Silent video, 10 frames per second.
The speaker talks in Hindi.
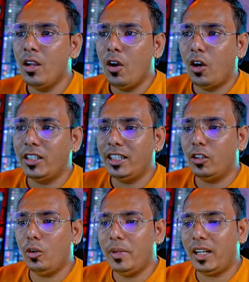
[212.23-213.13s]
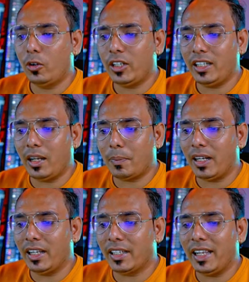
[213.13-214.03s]
और ये देखो मेरा ऑर्डर यहाँ पर
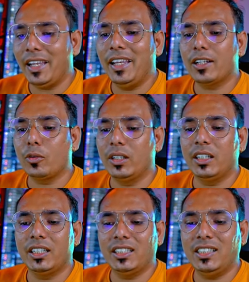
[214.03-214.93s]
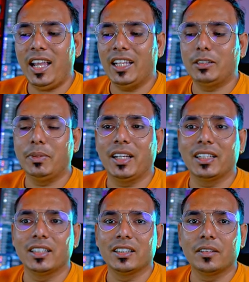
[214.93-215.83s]
लग गया एक क्वांटिटी से एस के
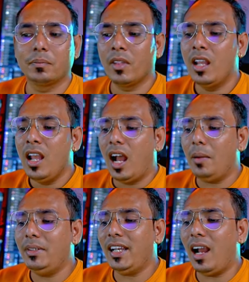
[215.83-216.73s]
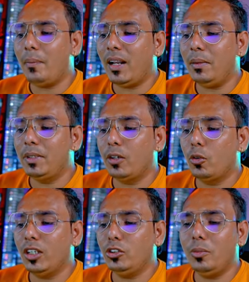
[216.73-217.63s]
अंदर अब यहाँ पर आप
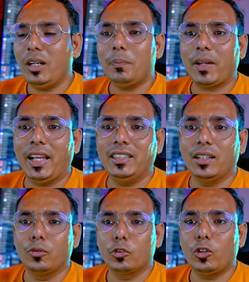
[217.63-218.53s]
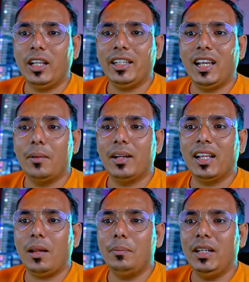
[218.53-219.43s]
देखोगे जो मेरा प्राइस है वो तो लग गया अब अगर
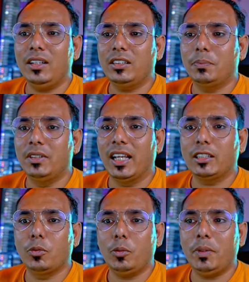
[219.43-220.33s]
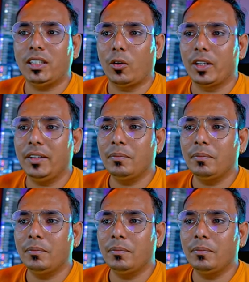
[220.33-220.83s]
आप मेरे इस डैशबोर्ड पे जाओगे